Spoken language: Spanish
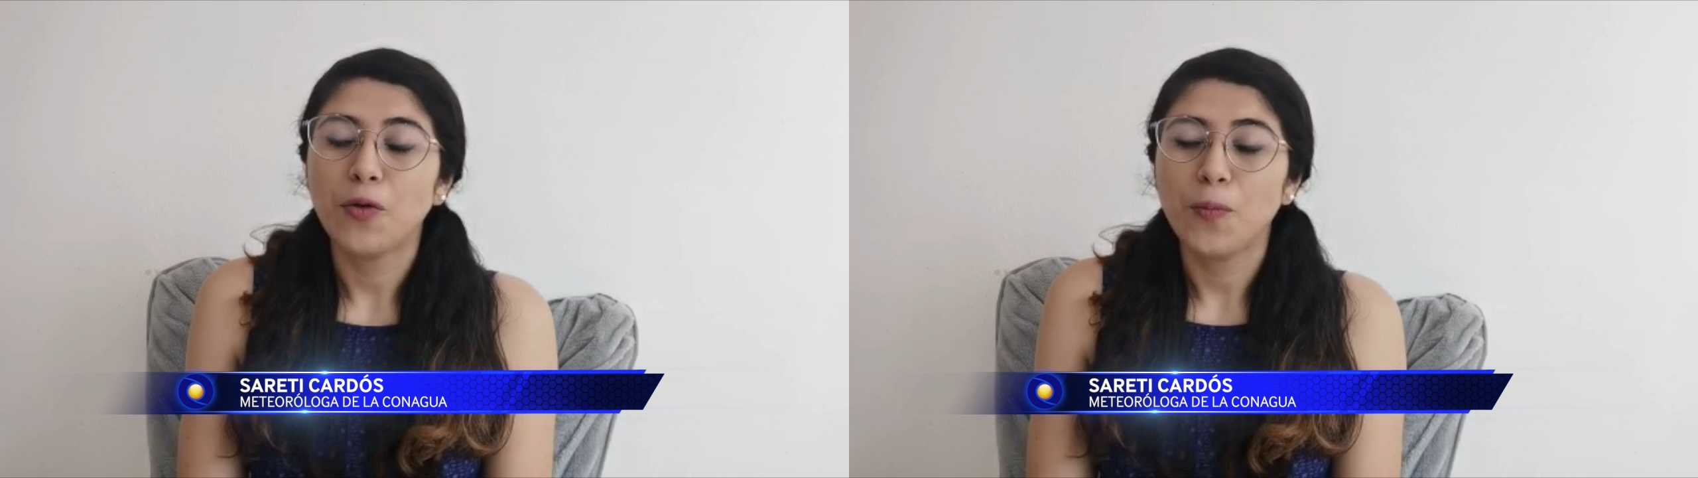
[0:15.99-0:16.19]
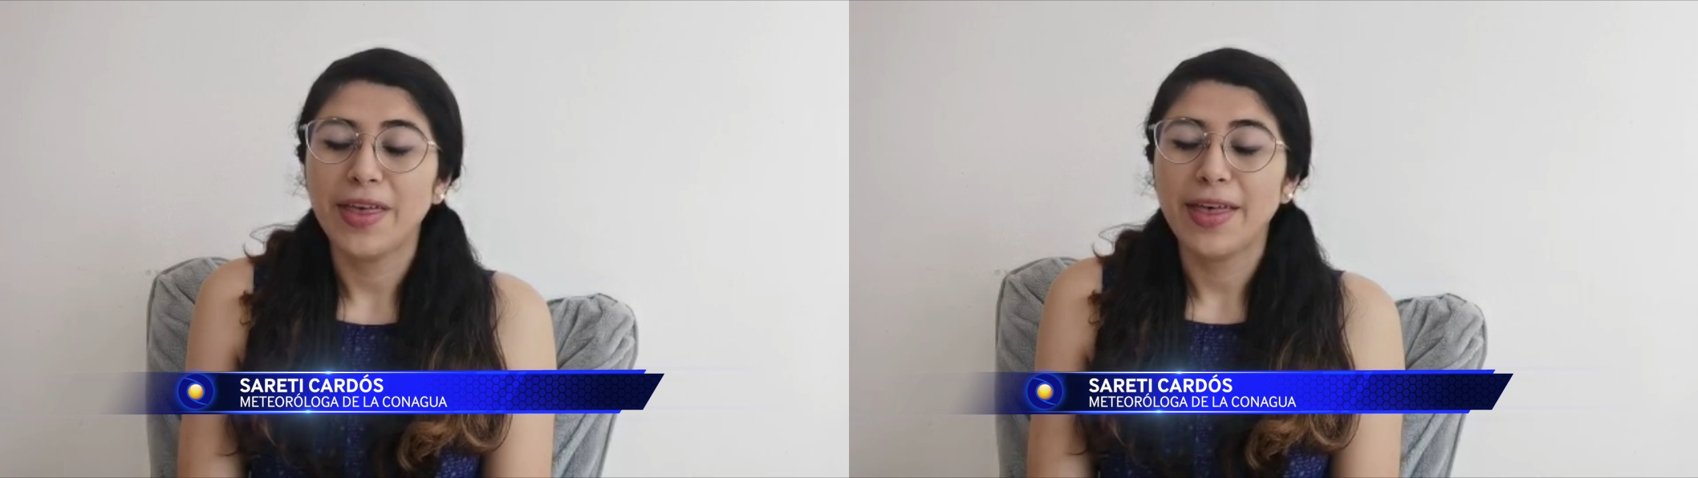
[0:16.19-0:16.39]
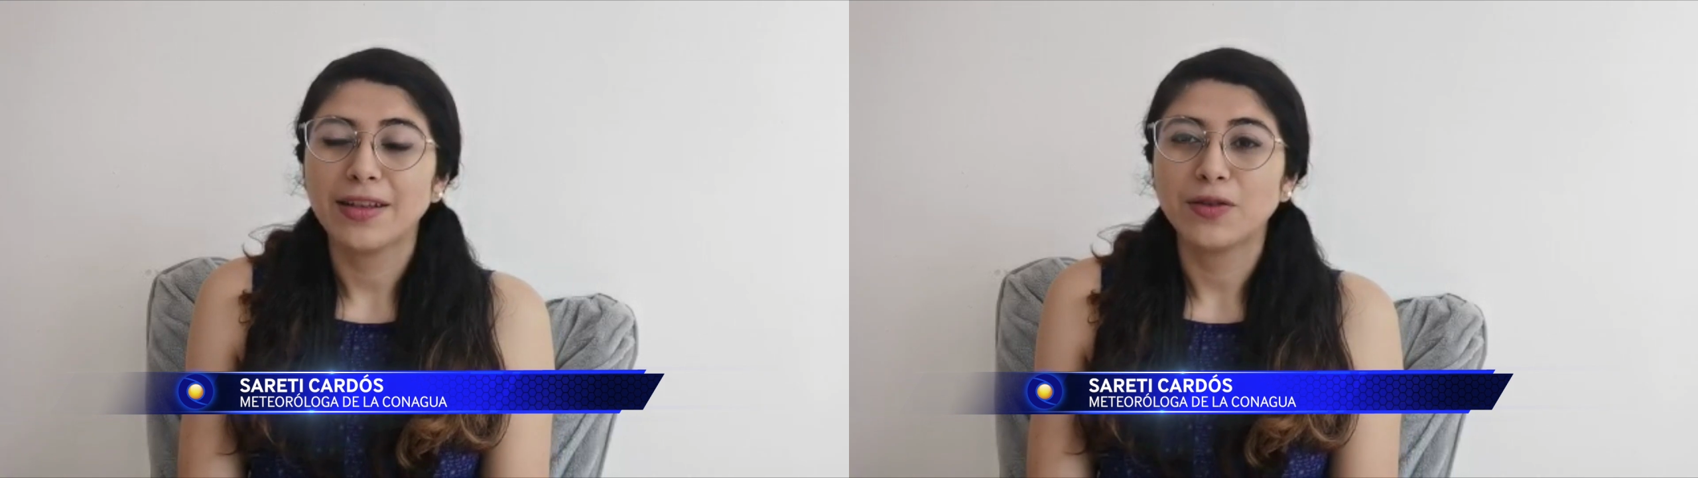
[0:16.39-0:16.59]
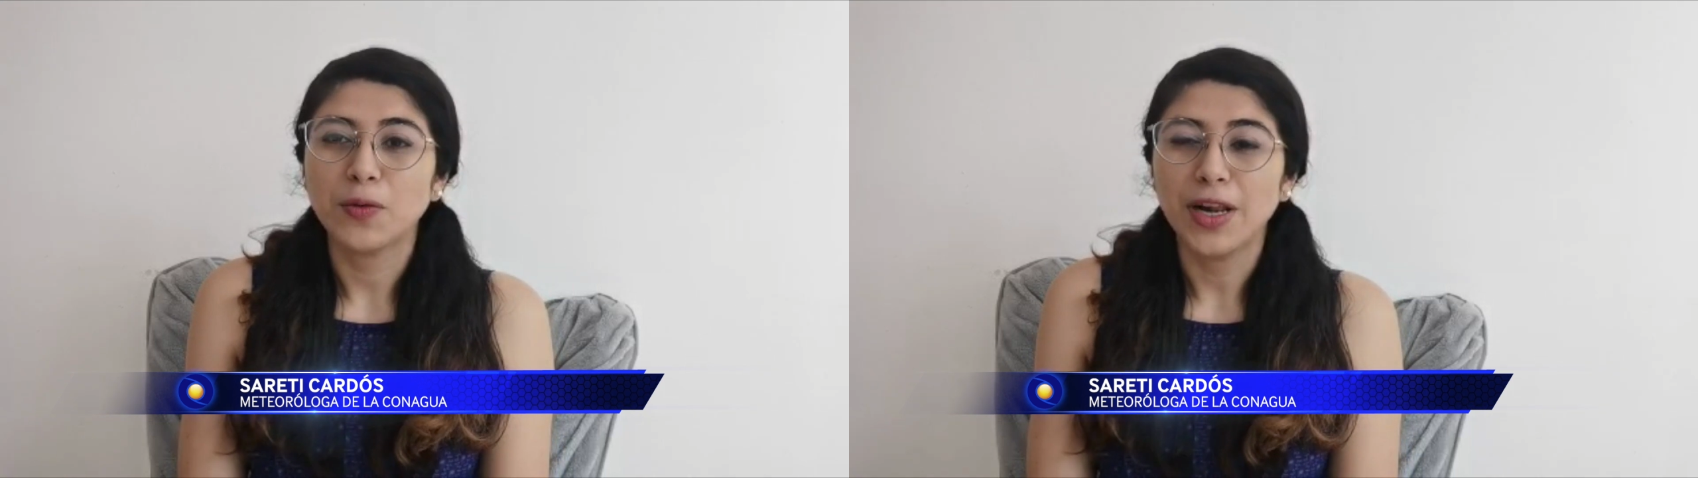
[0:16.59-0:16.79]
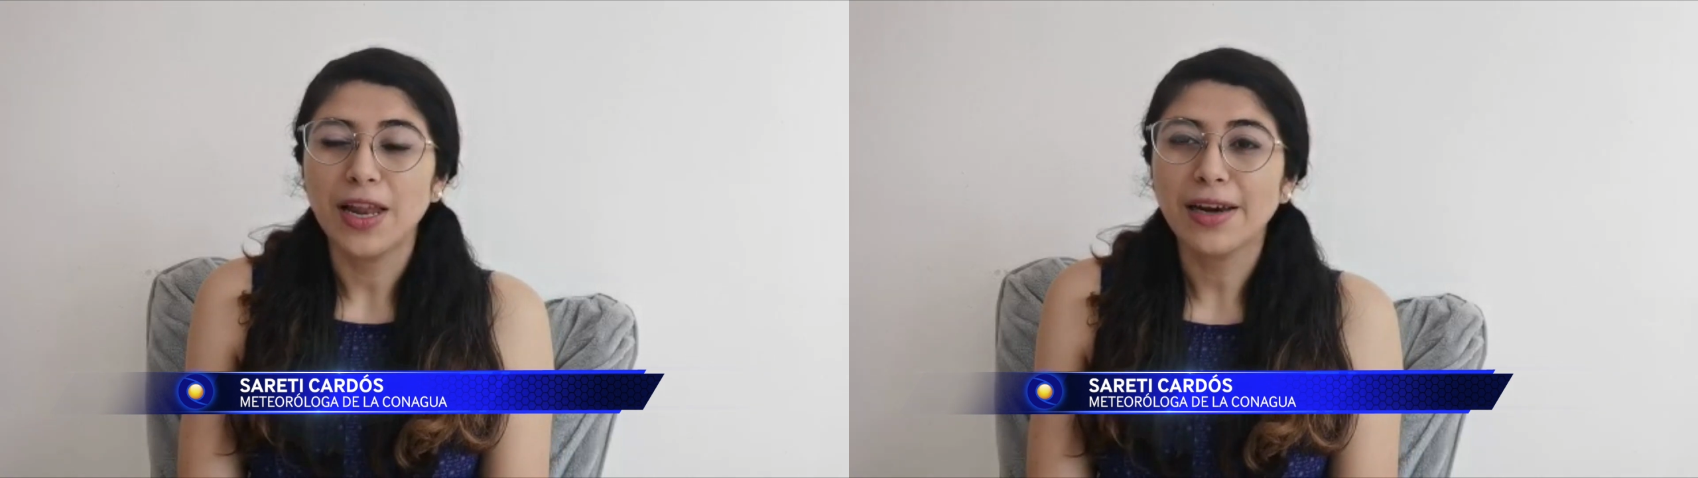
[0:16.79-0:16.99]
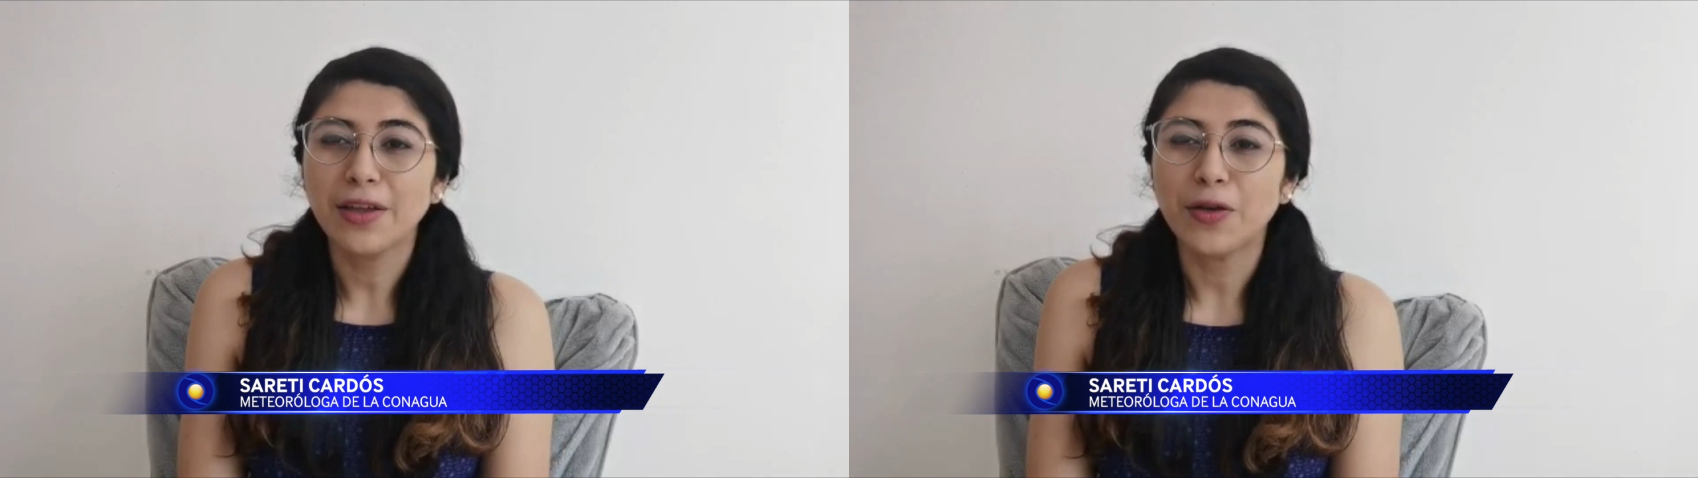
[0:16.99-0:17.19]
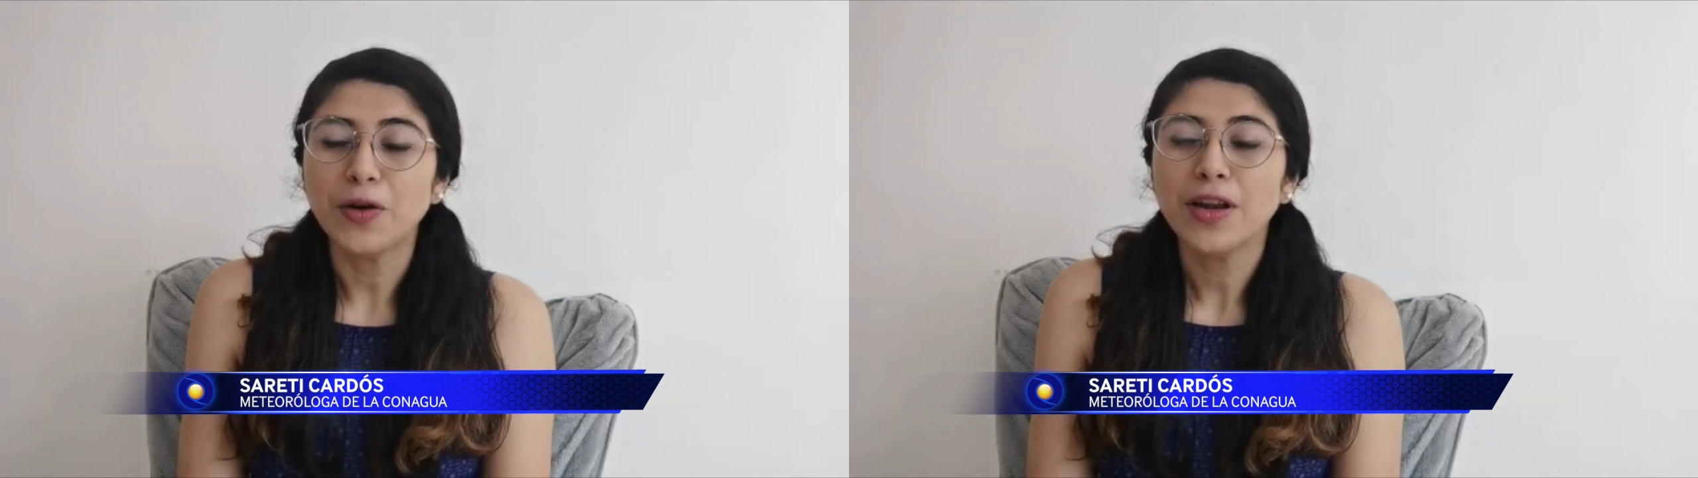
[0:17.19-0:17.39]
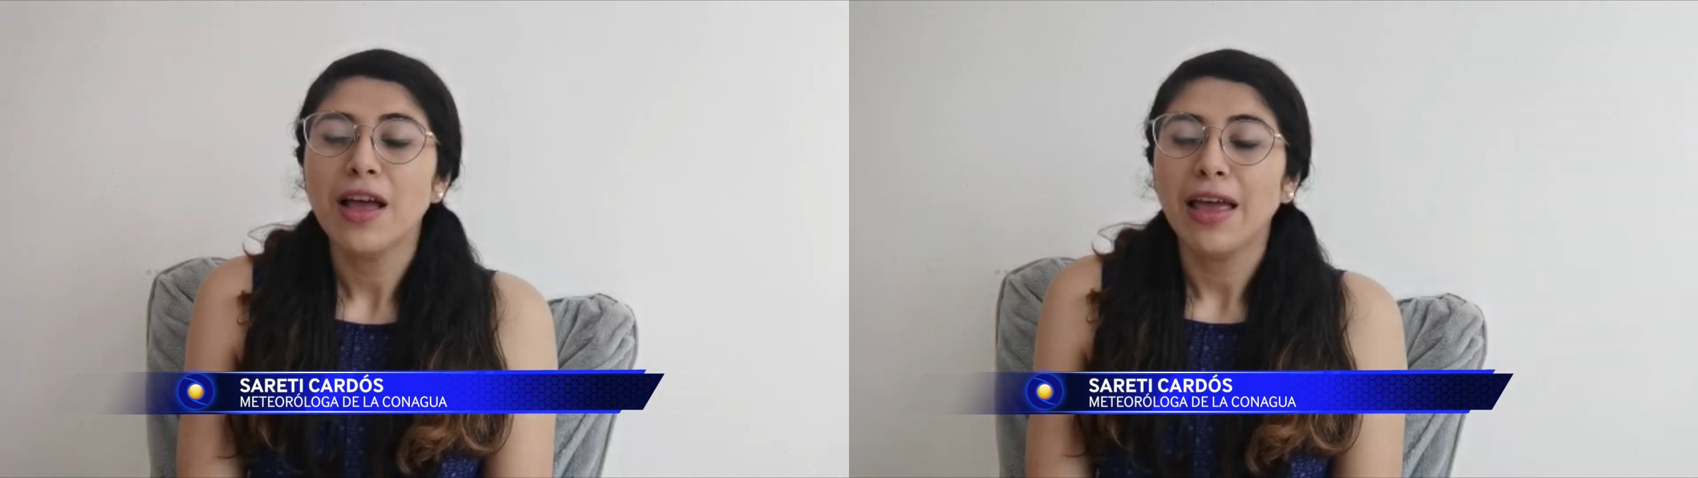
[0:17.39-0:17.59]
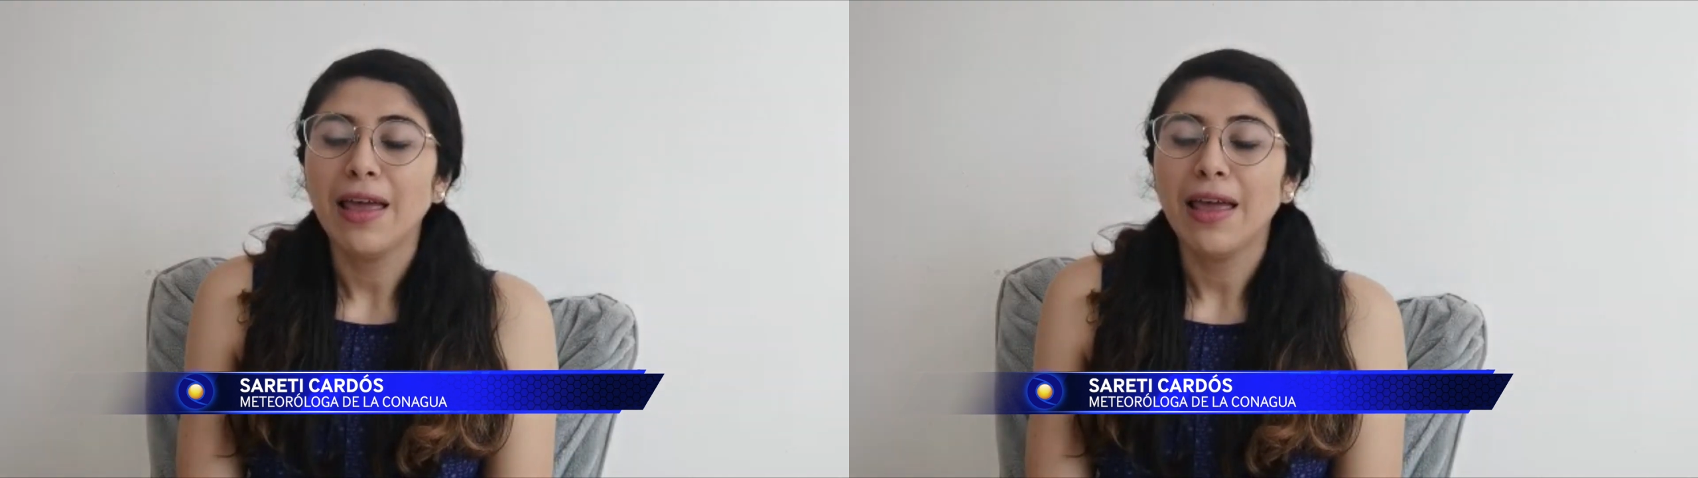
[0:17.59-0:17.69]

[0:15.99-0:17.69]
de humedad sobre la región